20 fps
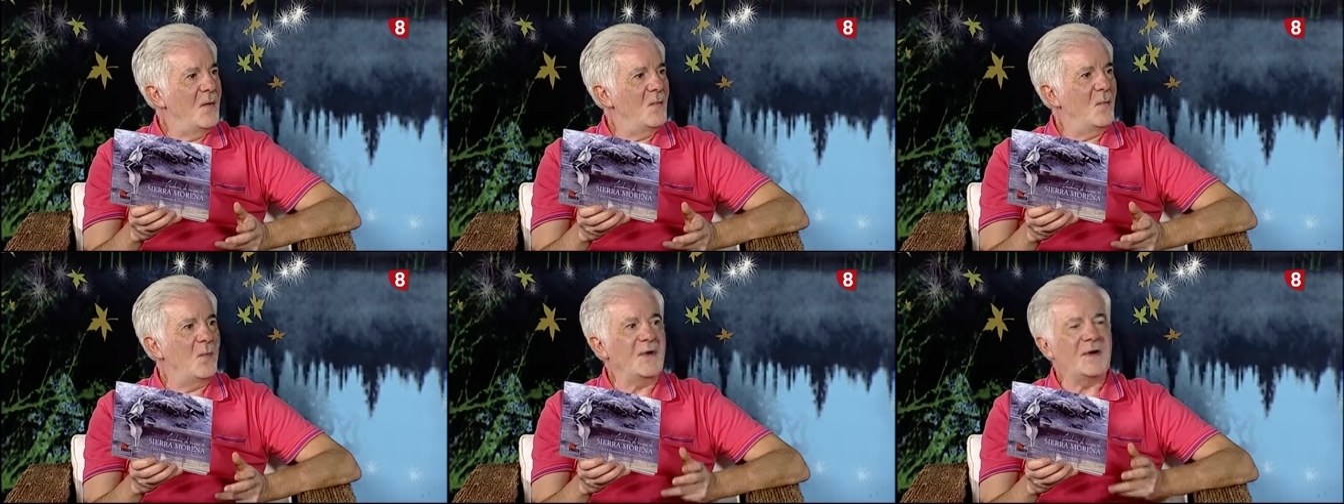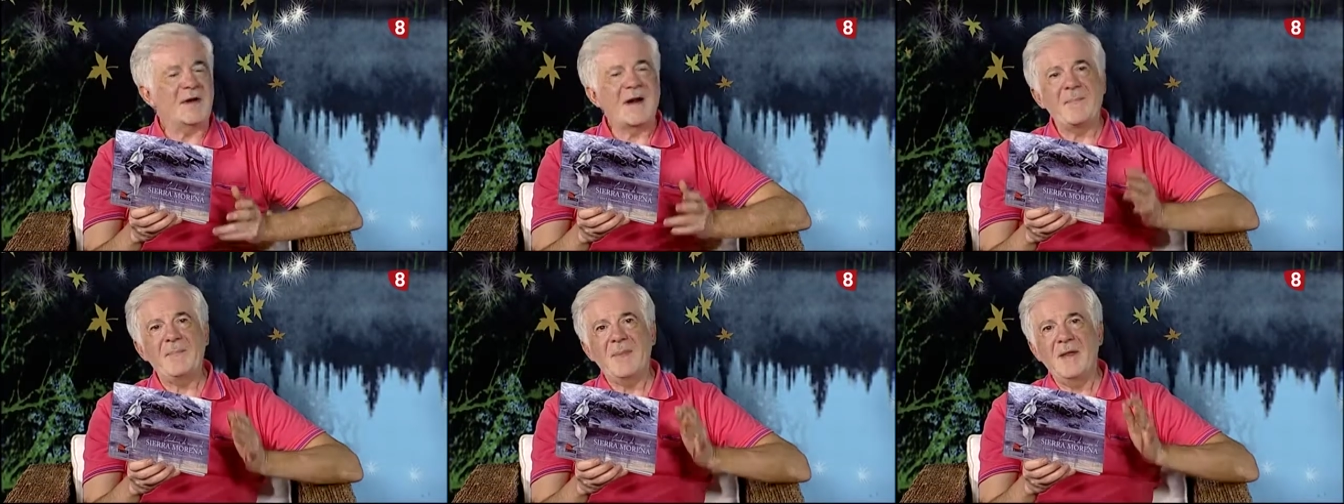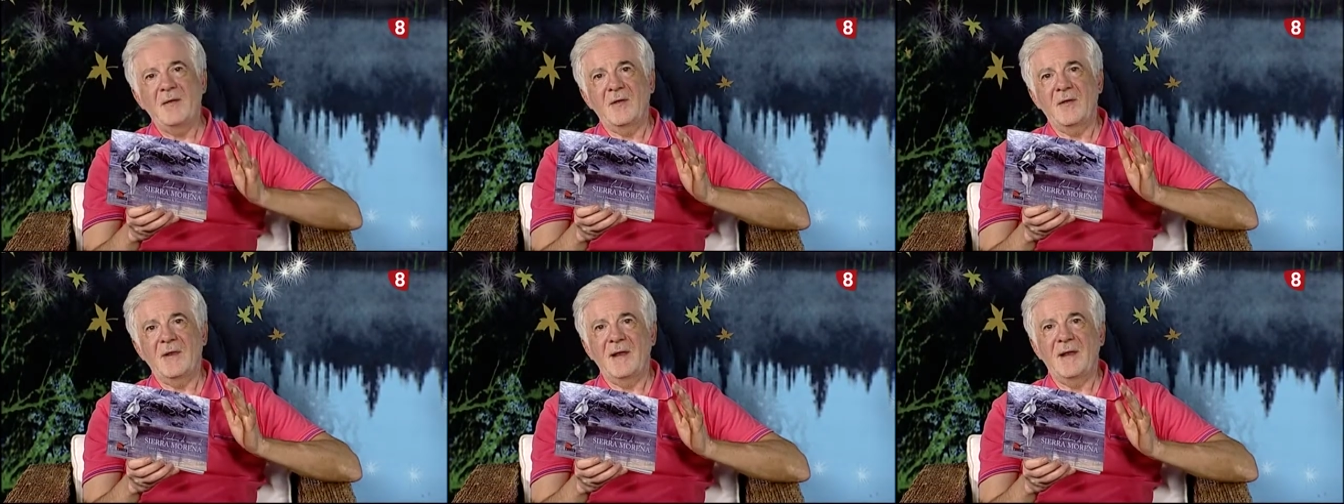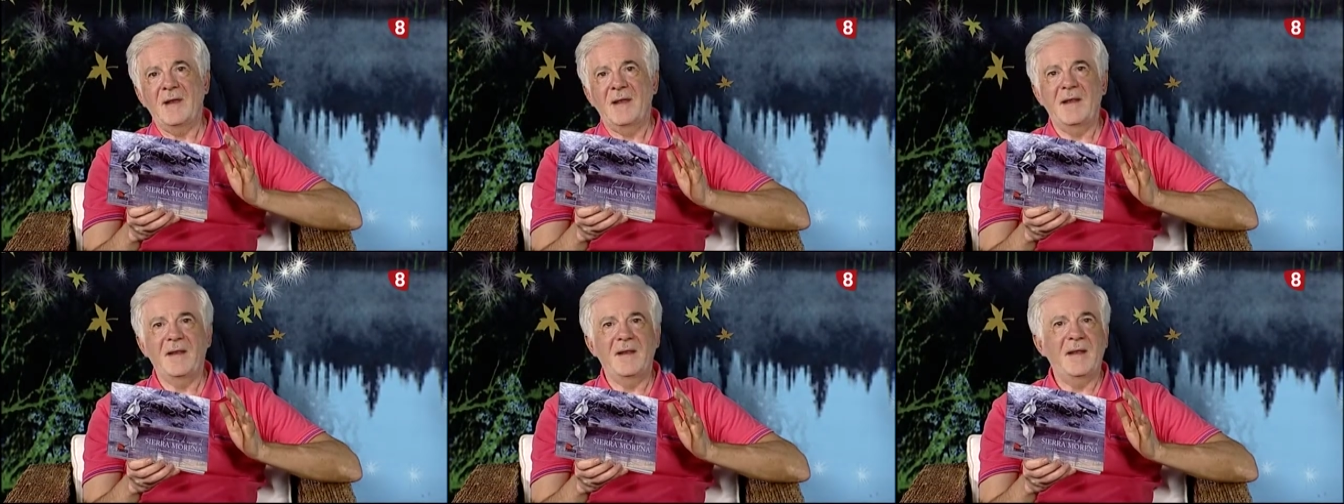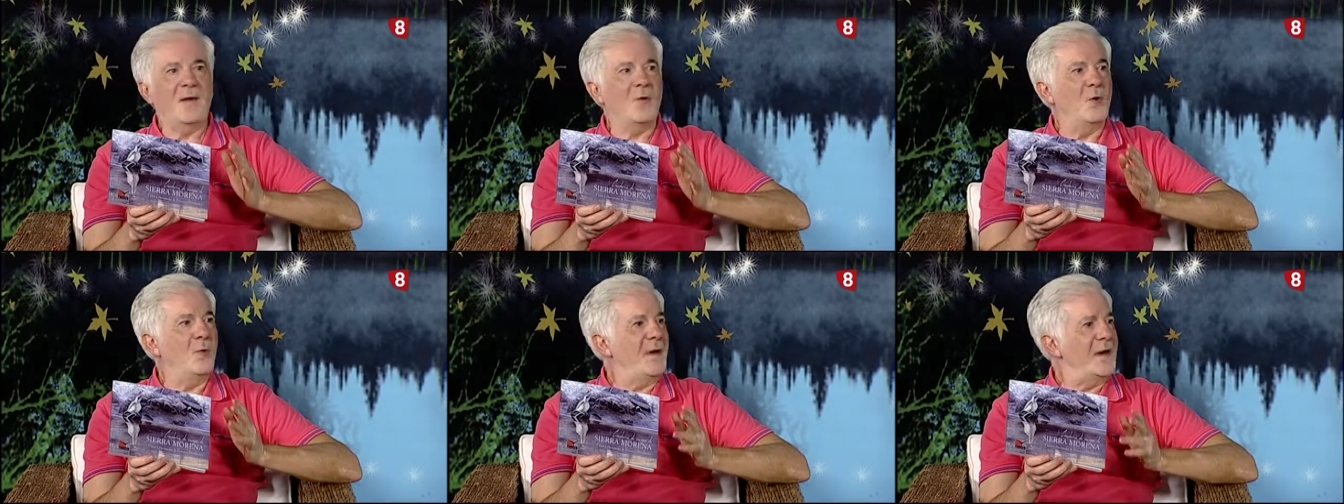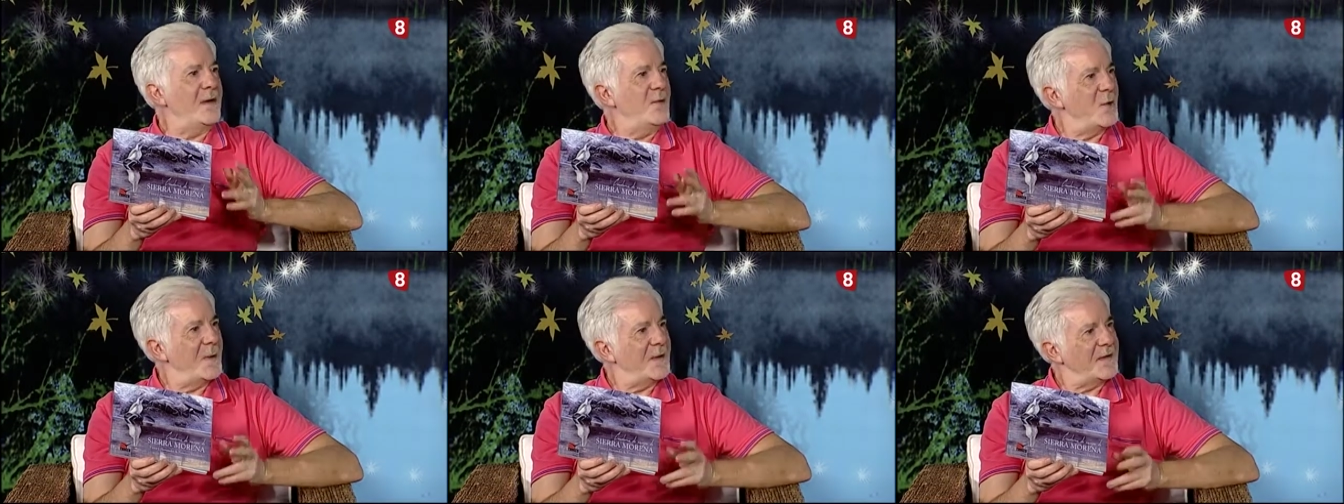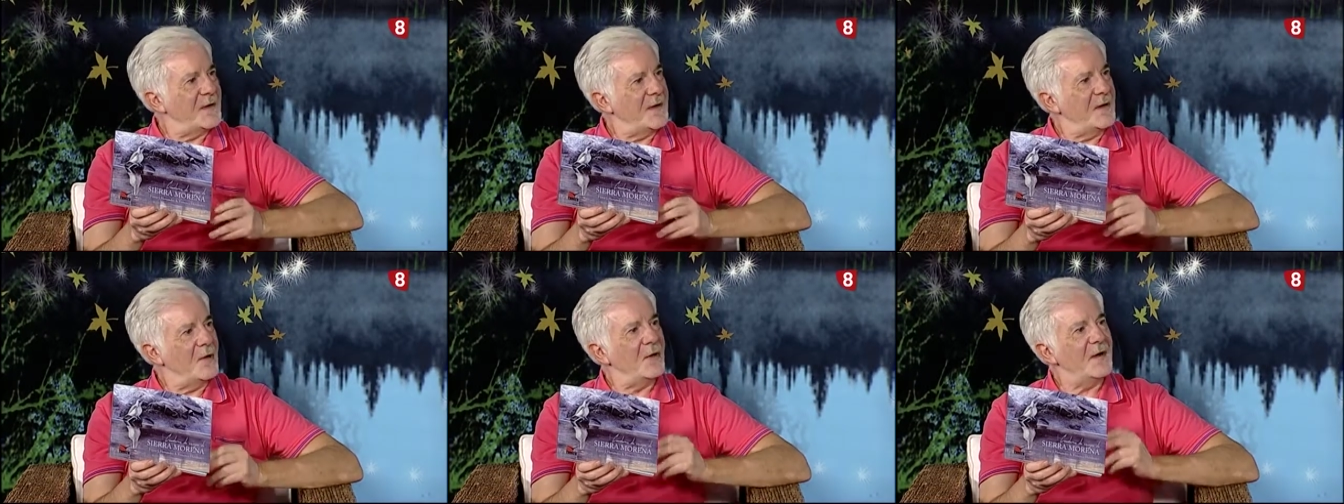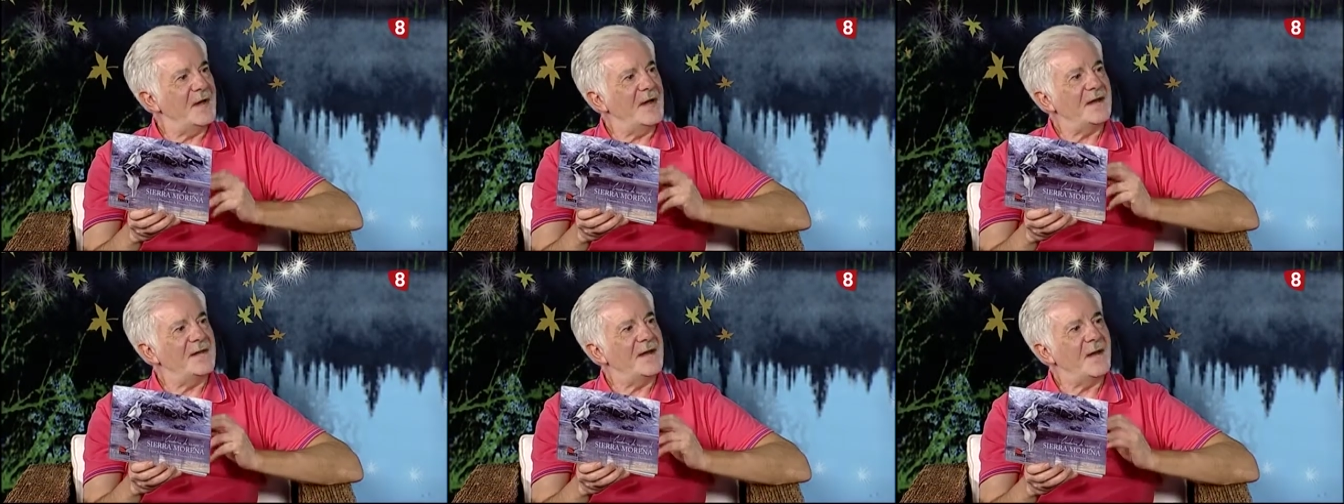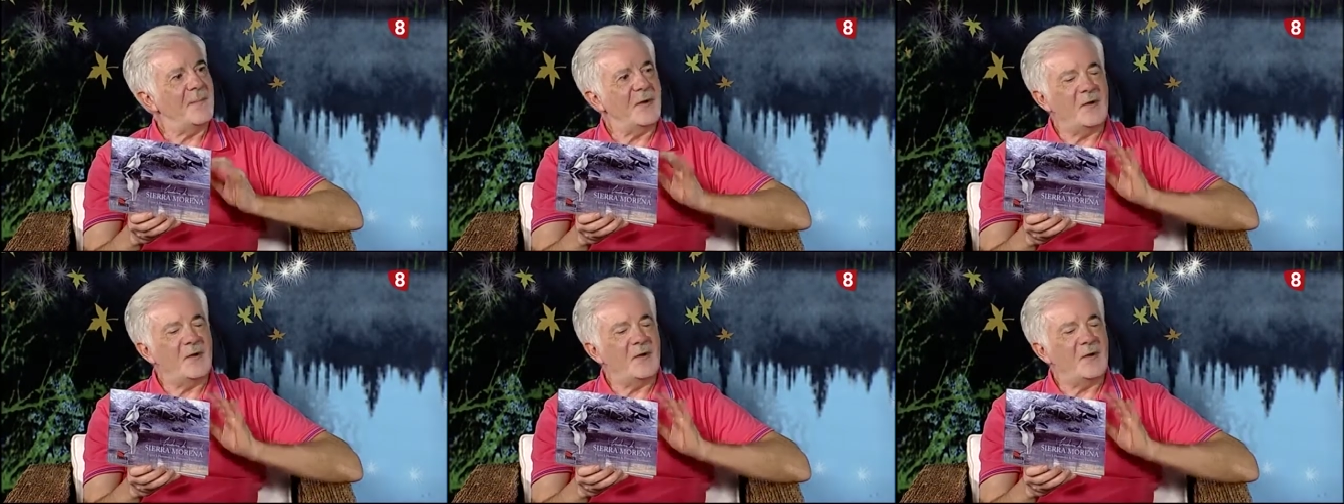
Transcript: muy rápido de descubrir nuevas tecnologías y tal,